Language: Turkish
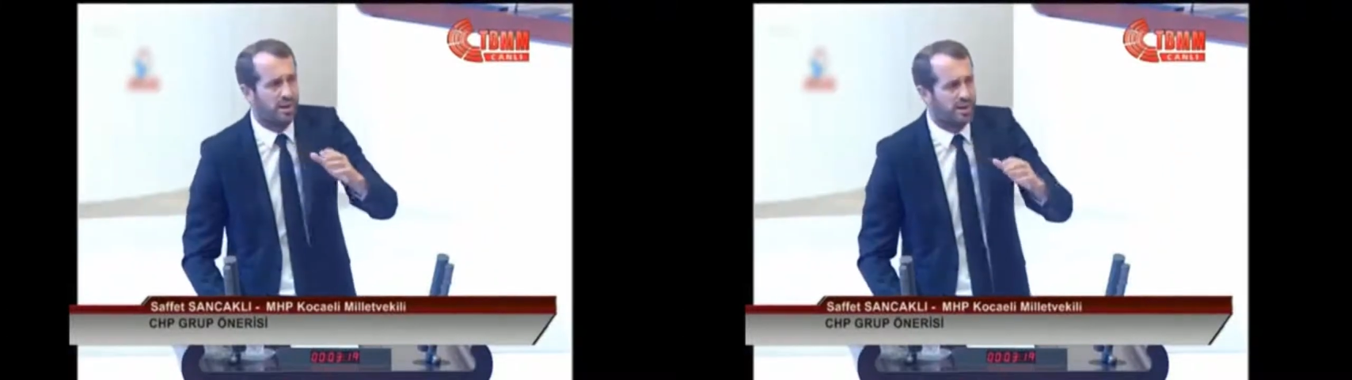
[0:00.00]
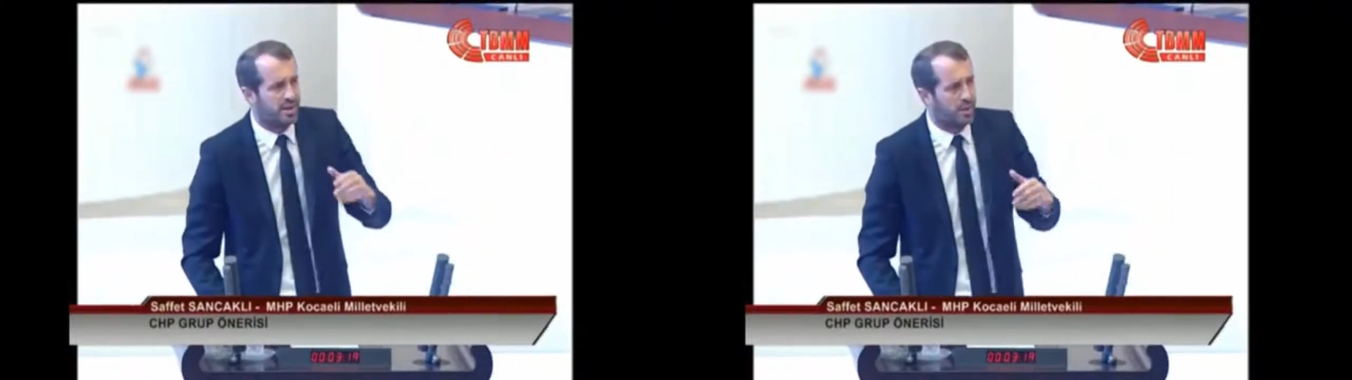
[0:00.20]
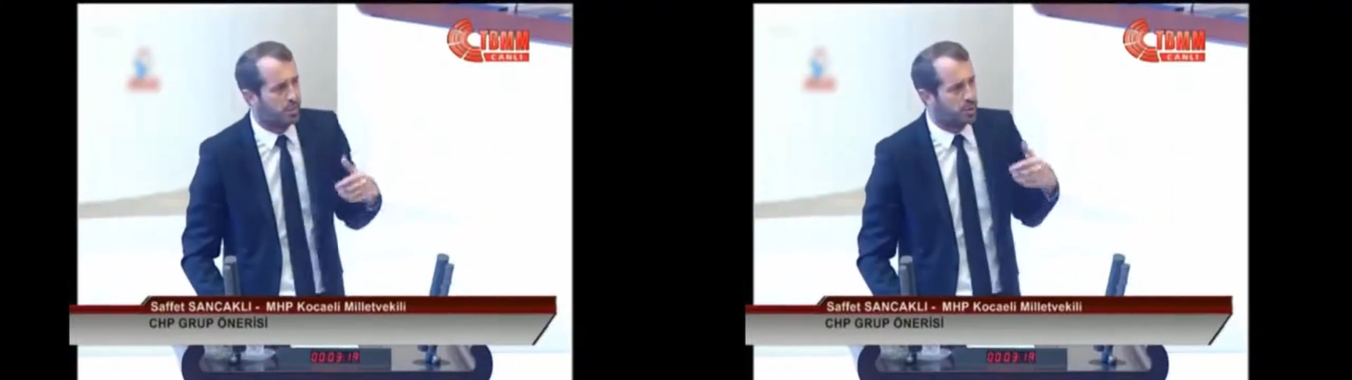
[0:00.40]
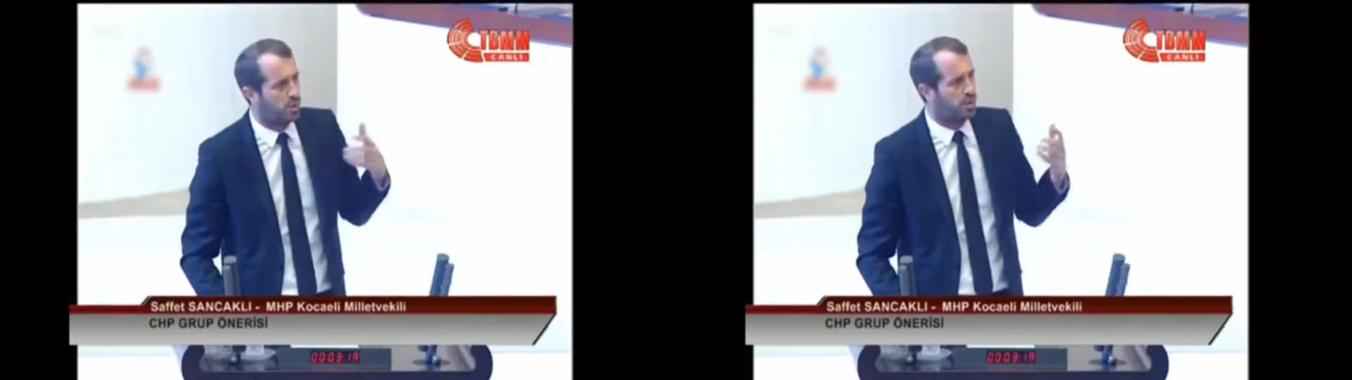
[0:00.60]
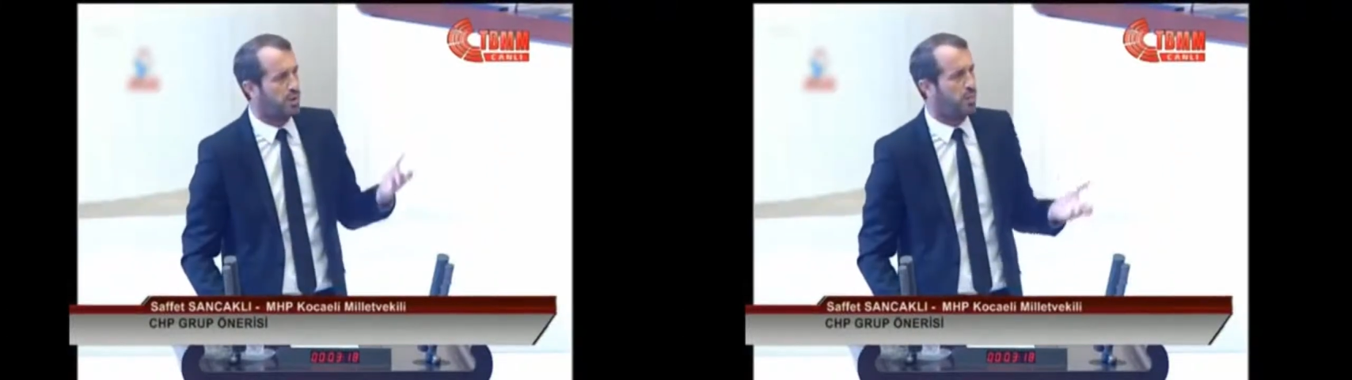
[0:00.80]
İnsanın
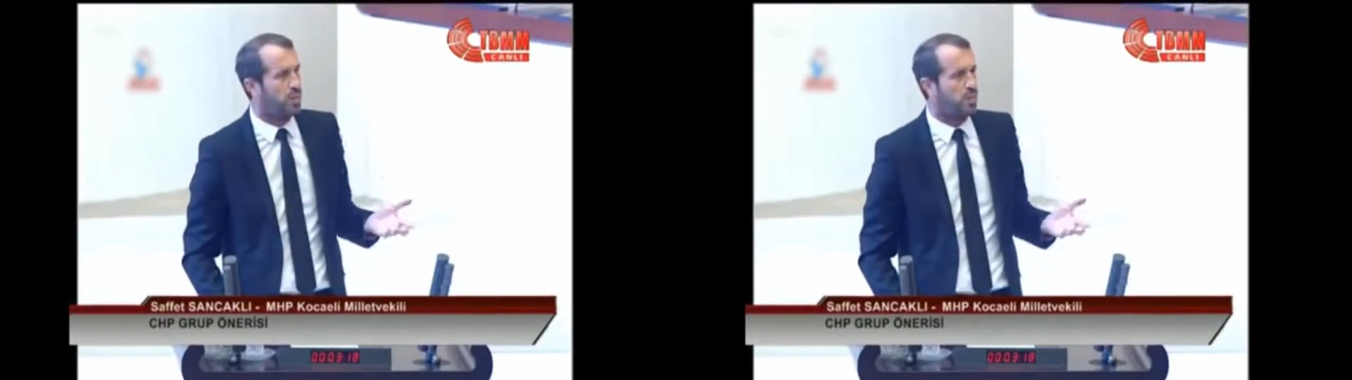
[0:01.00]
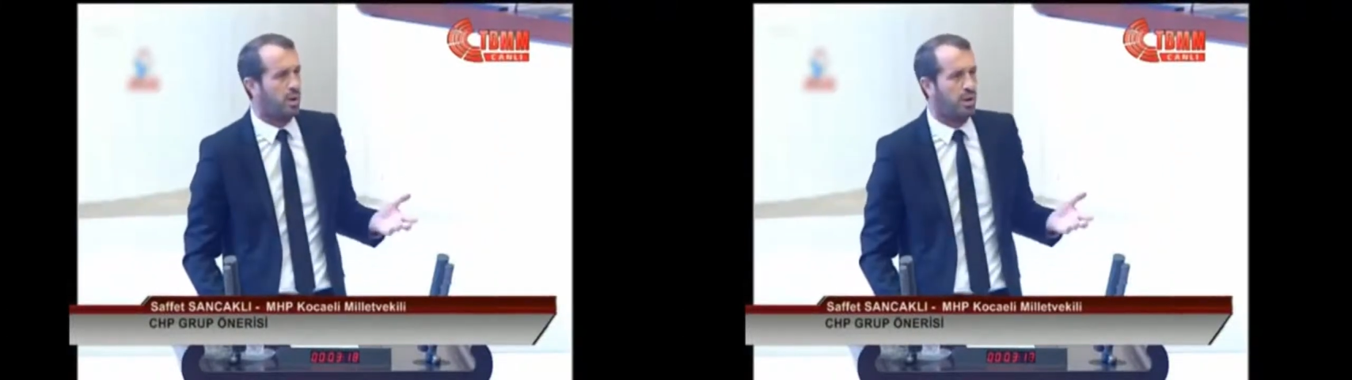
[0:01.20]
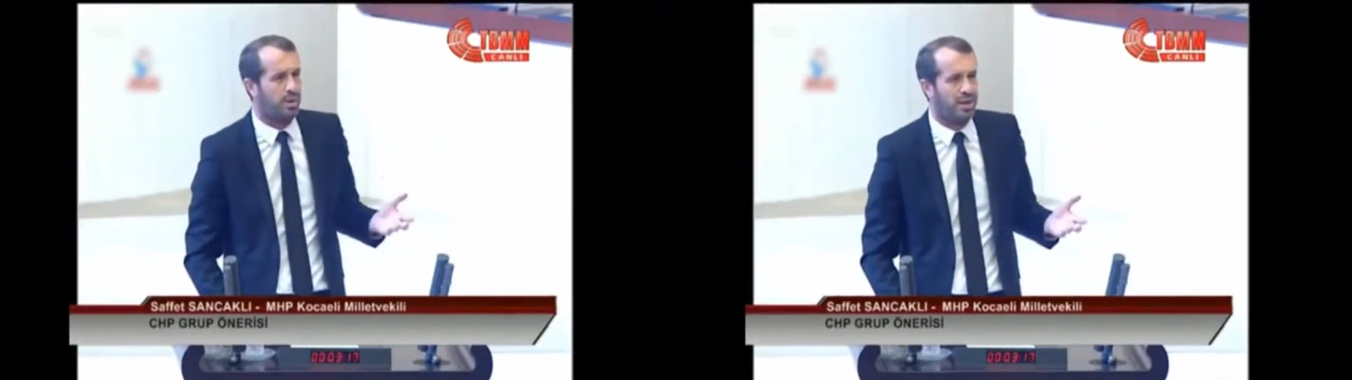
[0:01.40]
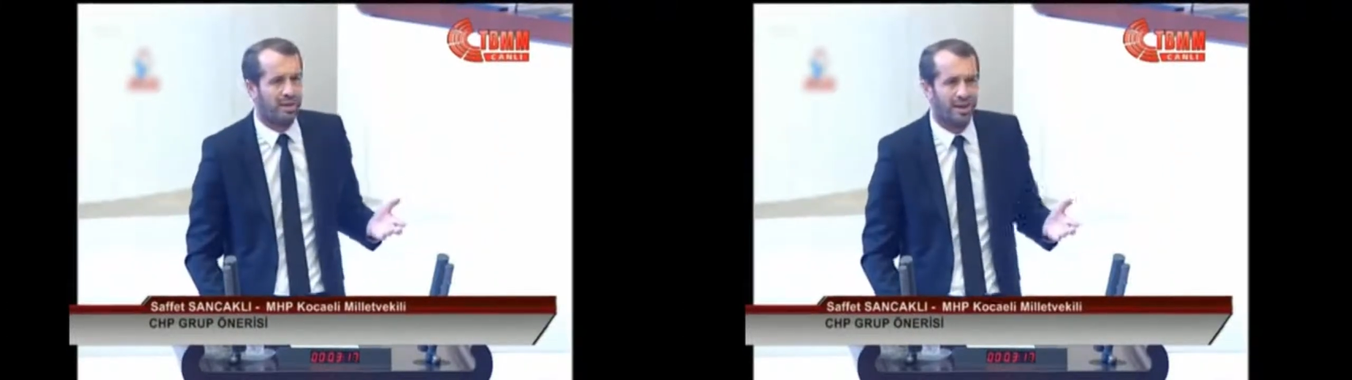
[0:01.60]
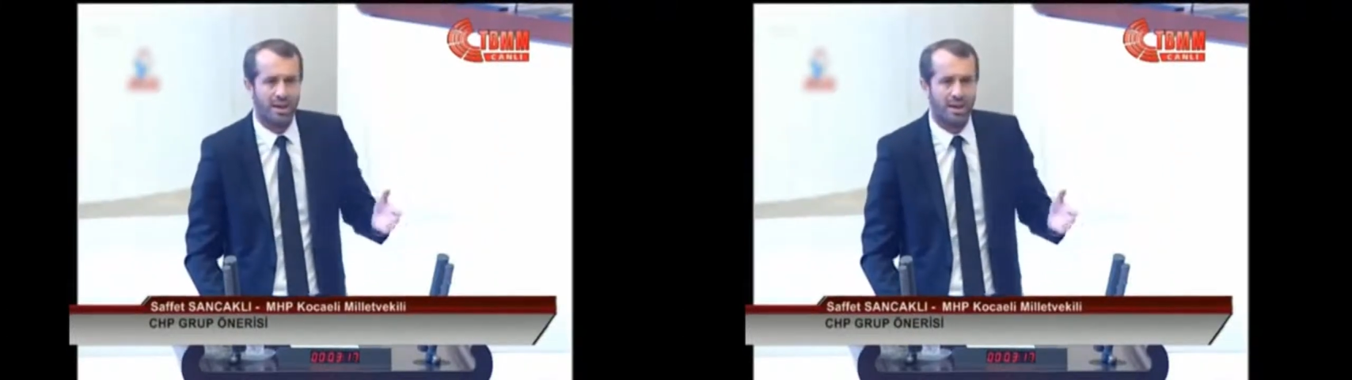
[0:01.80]
psikolojisi bozuk olabilir.